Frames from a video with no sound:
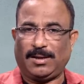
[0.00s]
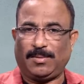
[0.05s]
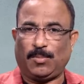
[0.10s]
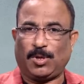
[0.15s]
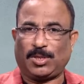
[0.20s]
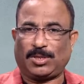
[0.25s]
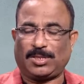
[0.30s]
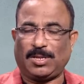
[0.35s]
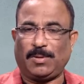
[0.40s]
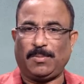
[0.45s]

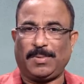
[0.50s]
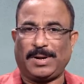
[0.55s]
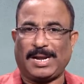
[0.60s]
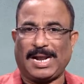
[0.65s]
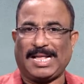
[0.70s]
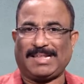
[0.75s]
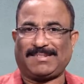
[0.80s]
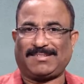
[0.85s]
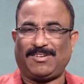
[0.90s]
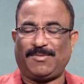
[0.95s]
మొత్తం
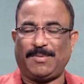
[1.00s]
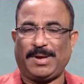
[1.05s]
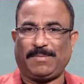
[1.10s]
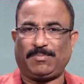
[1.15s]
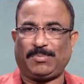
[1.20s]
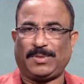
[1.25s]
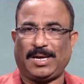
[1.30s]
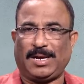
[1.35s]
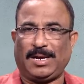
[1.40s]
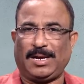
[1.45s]
రాష్ట్ర
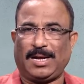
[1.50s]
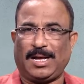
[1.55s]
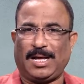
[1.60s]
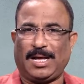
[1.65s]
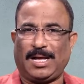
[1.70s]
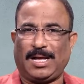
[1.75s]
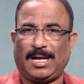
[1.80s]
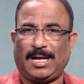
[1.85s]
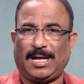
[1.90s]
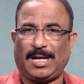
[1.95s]
వ్యాప్తంగా
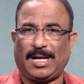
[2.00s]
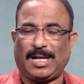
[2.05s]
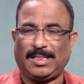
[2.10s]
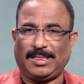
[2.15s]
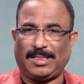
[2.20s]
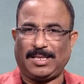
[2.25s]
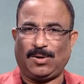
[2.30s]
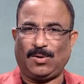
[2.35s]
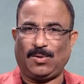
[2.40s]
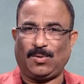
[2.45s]

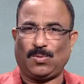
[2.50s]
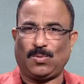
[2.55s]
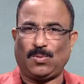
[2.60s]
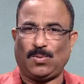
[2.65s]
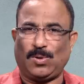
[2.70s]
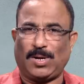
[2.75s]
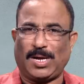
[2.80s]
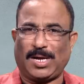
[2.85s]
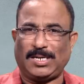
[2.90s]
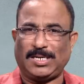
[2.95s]
అందరూ
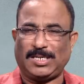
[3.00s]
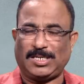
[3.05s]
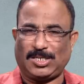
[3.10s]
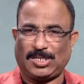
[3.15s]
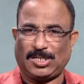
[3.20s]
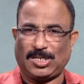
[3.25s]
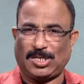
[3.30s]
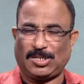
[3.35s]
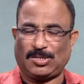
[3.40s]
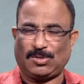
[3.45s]
కూడా
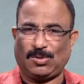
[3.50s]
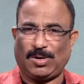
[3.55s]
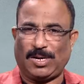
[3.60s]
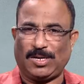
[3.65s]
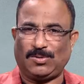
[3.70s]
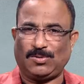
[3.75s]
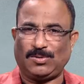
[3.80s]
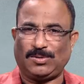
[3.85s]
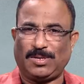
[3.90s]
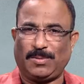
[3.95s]
నిశ్చేష్టులై
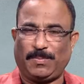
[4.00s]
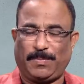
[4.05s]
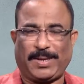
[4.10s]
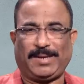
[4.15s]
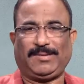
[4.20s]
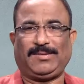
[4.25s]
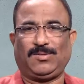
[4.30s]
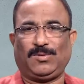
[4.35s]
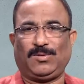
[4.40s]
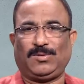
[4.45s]
చూసే
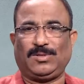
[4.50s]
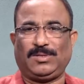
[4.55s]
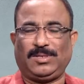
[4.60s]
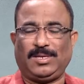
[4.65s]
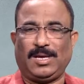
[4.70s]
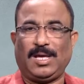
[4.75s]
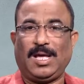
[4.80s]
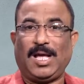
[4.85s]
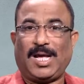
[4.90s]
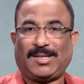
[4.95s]
పరిస్థితి
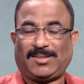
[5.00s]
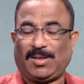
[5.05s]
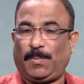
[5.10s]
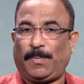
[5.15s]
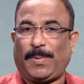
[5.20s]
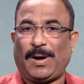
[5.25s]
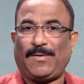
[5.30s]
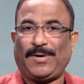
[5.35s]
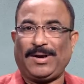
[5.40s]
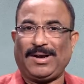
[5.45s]
వచ్చింది అసలు
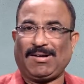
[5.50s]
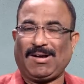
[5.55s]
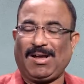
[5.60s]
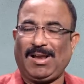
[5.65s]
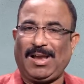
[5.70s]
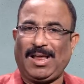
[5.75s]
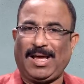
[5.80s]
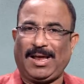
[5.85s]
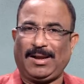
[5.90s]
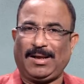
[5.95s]
పవన్
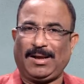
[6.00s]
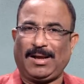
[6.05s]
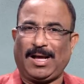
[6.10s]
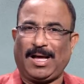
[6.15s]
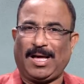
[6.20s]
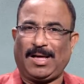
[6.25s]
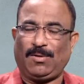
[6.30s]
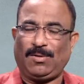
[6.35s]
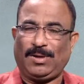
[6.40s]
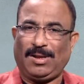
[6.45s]
కళ్యాణ్
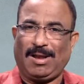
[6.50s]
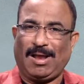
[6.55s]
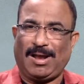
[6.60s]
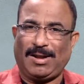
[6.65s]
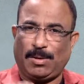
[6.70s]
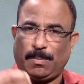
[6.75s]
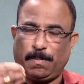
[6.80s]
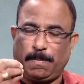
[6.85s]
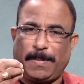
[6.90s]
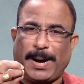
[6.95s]
గారు
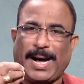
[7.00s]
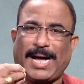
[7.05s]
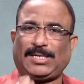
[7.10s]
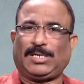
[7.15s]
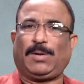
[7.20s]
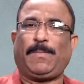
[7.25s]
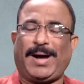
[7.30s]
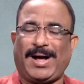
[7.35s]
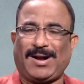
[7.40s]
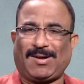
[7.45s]
ఇలాంటి భాష
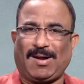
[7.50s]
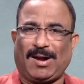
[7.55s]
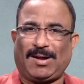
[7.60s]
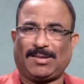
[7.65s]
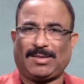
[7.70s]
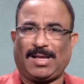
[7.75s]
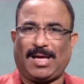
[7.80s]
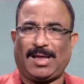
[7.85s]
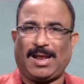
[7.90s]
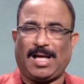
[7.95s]

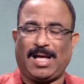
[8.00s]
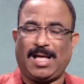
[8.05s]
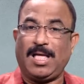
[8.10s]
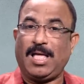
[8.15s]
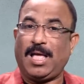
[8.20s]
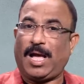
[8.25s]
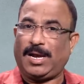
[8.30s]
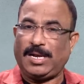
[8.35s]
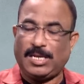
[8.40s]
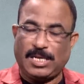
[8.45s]
మాట్లాడతారా
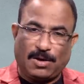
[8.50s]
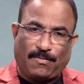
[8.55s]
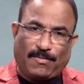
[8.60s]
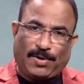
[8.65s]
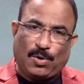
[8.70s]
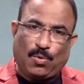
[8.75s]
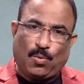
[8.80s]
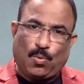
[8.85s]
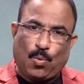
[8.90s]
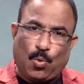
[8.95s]
అని
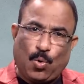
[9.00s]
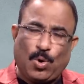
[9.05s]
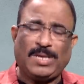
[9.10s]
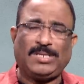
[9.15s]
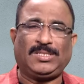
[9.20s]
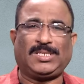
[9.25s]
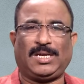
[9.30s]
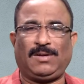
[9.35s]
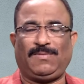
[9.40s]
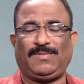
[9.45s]
ఎవరు
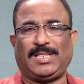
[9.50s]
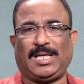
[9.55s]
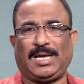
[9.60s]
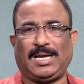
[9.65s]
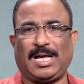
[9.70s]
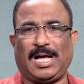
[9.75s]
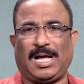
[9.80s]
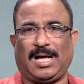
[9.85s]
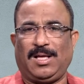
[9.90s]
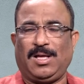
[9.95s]
ఊహించని
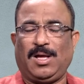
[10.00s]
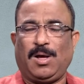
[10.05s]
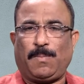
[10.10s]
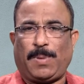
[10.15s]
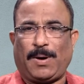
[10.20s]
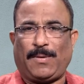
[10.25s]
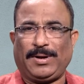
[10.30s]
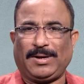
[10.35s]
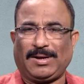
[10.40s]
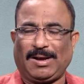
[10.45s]
విధంగా
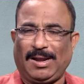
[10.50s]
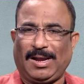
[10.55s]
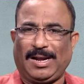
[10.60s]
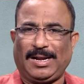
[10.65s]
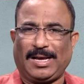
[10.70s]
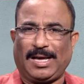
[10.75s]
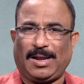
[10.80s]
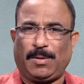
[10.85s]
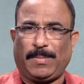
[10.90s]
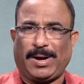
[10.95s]
పవన్
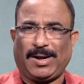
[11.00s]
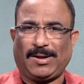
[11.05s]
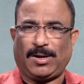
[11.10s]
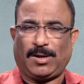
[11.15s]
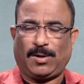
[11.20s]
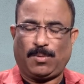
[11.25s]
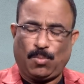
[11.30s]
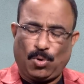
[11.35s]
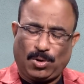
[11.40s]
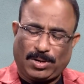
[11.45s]
కళ్యాణ్ గారు
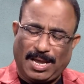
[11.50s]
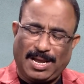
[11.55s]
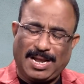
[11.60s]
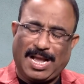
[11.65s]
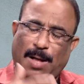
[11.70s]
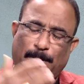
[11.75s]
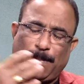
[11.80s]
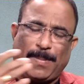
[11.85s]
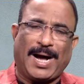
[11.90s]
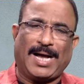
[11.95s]
మాట్లాడారు
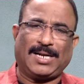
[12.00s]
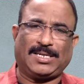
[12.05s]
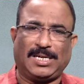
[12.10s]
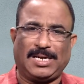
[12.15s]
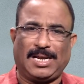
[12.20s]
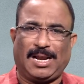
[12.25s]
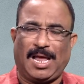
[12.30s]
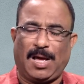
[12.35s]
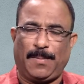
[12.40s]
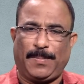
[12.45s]
ముఖ్యంగా
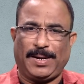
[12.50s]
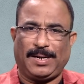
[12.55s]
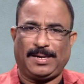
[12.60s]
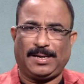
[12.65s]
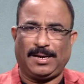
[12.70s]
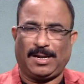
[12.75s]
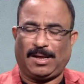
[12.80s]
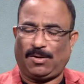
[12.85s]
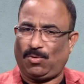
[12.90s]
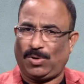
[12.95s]
భాషను ఎలా
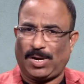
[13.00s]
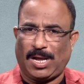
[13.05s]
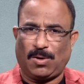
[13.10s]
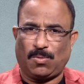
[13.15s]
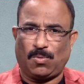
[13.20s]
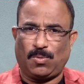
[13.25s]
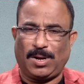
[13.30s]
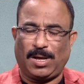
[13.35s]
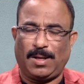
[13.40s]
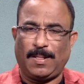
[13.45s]
పెట్టినా ఉన్నా
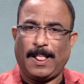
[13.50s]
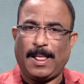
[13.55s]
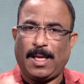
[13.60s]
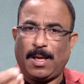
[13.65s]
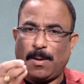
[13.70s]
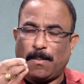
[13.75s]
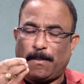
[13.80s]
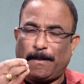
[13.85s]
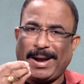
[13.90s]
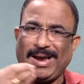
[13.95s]
కూడా
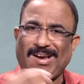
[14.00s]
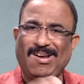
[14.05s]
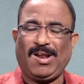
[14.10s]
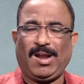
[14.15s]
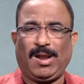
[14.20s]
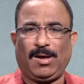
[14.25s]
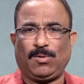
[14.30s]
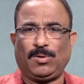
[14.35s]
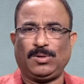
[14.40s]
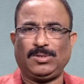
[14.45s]

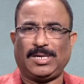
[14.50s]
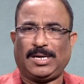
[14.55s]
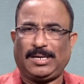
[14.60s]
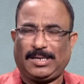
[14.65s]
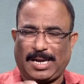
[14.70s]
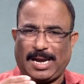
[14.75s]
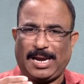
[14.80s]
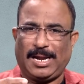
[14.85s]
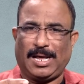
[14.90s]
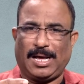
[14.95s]
మహిళల గురించి
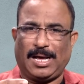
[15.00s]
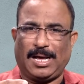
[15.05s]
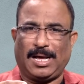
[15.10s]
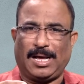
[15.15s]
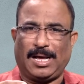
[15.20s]
అంటే ఆయన